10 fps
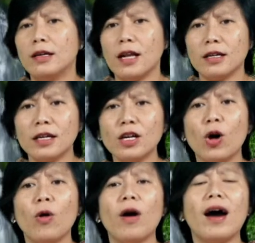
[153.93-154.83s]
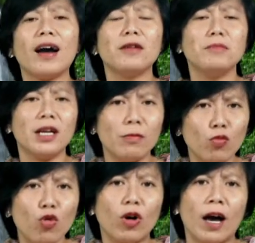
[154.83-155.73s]
dan engkau akan
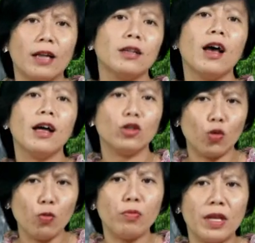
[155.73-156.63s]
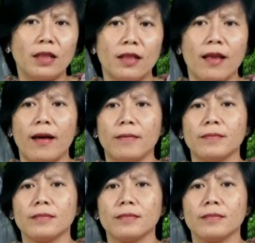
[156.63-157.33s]
meremukkan tumitnya.